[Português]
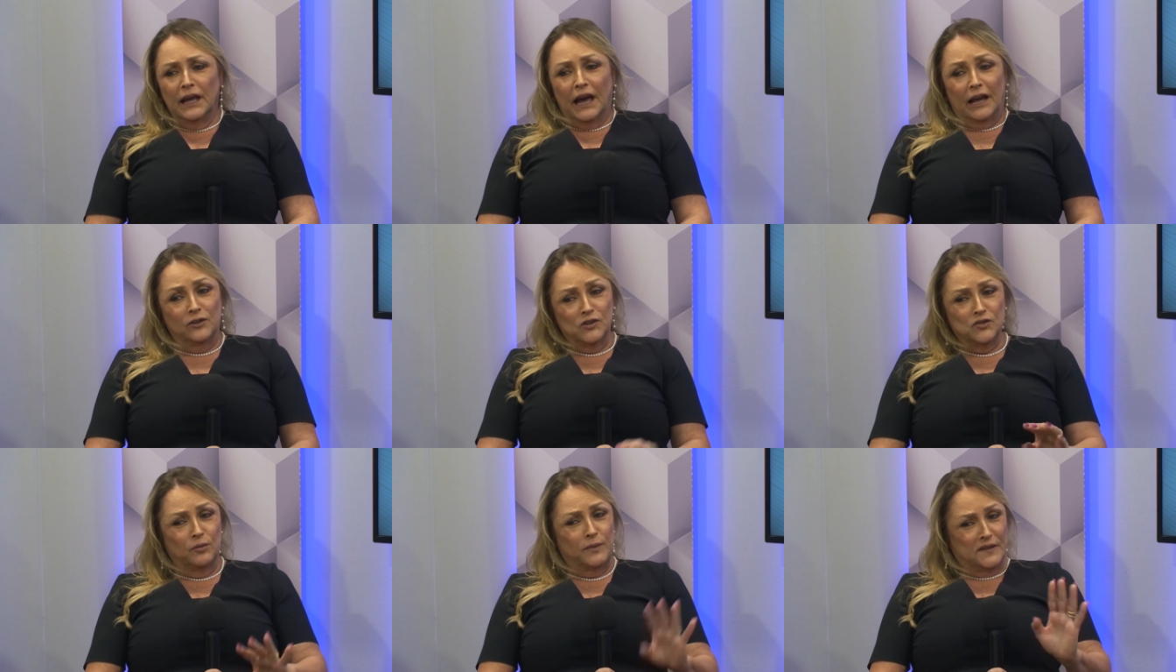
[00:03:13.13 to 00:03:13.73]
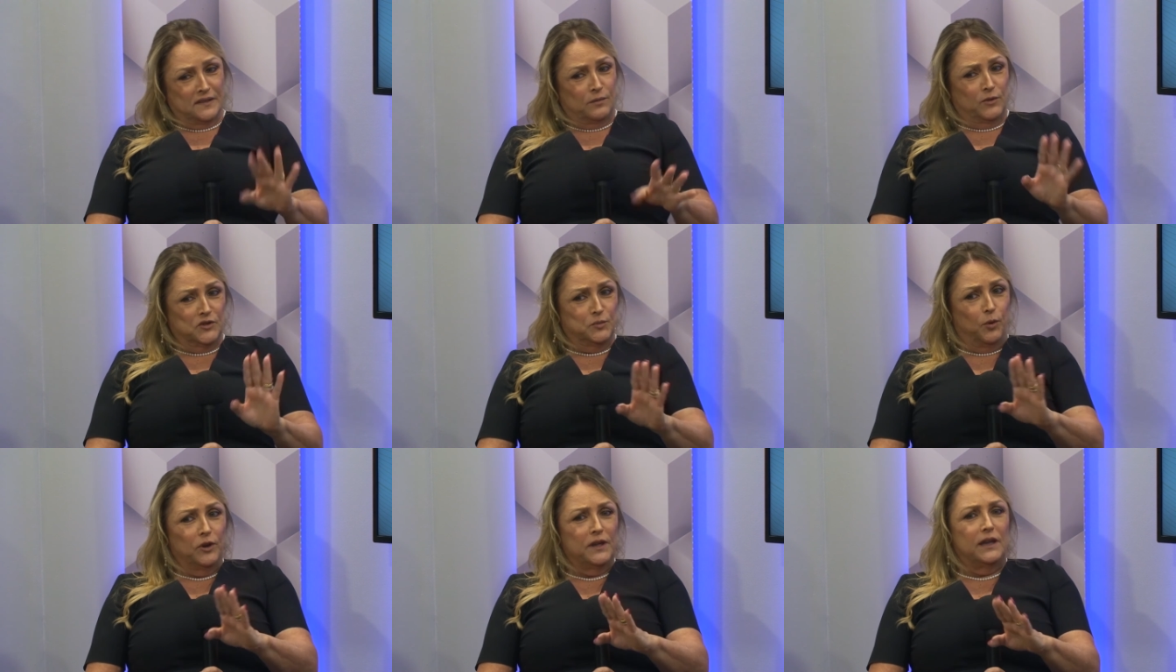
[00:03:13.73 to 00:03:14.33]
Aí nós começamos
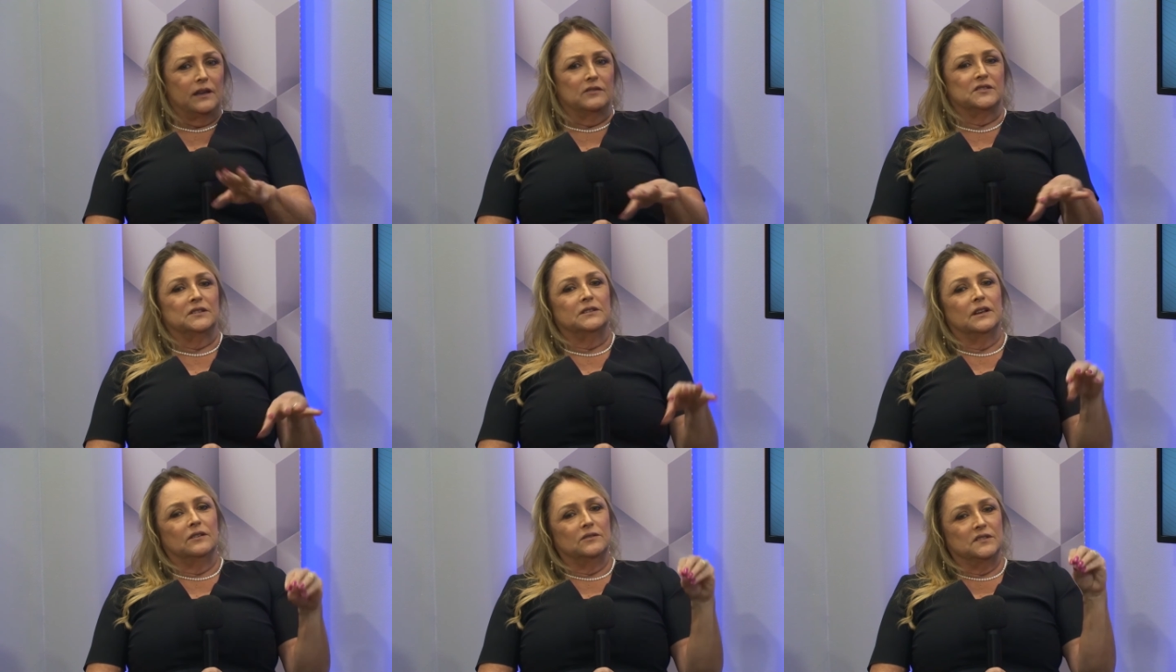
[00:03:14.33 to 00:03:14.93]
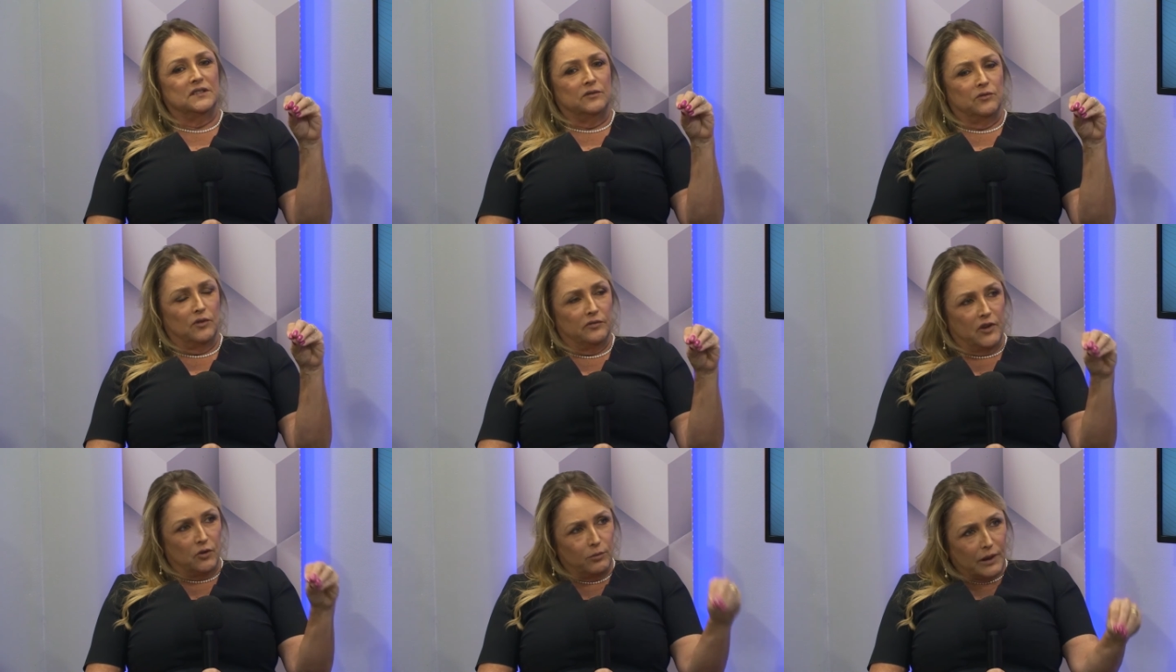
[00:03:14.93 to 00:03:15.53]
aos pouquinhos. Então,
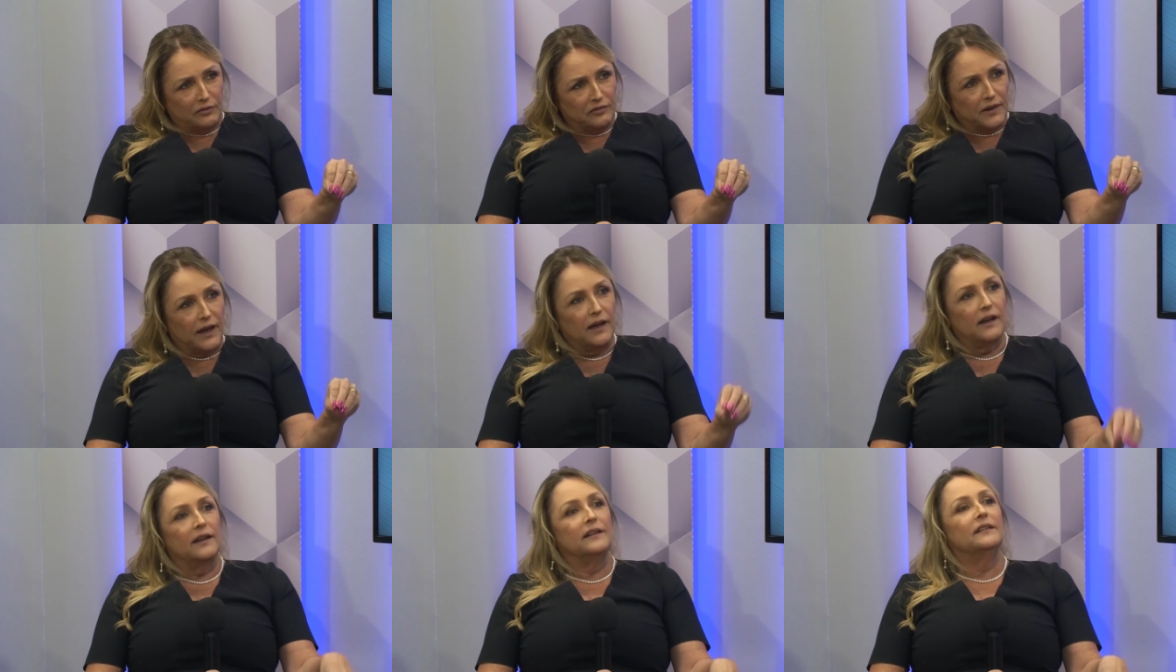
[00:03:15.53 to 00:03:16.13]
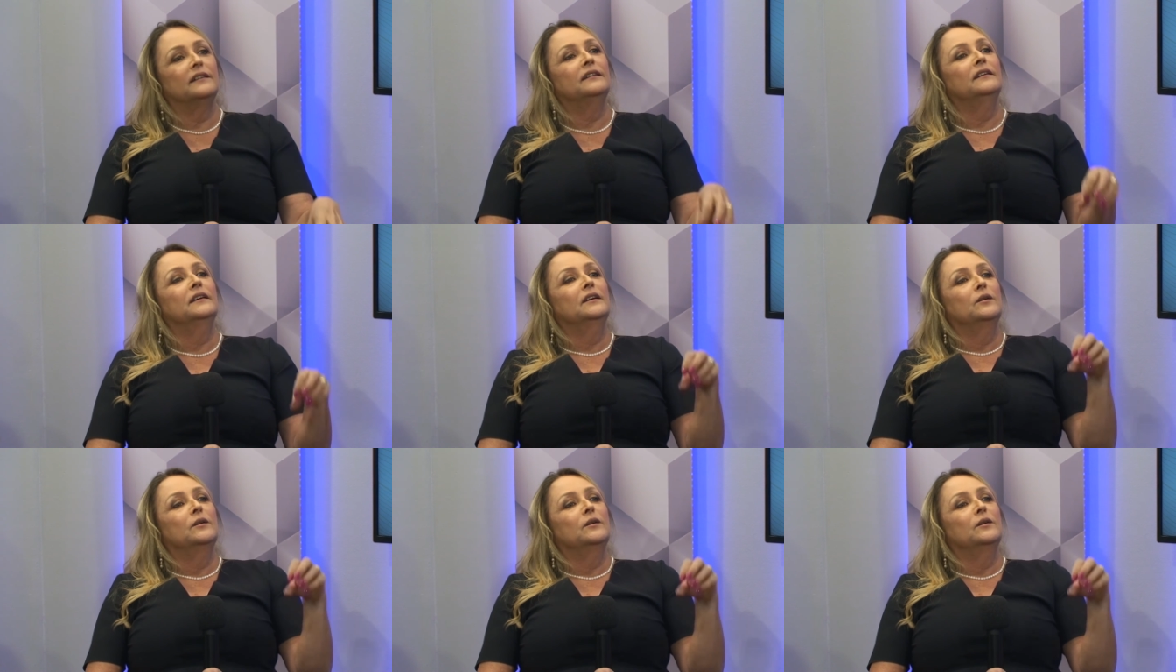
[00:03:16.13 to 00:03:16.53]
desenvolver uma faca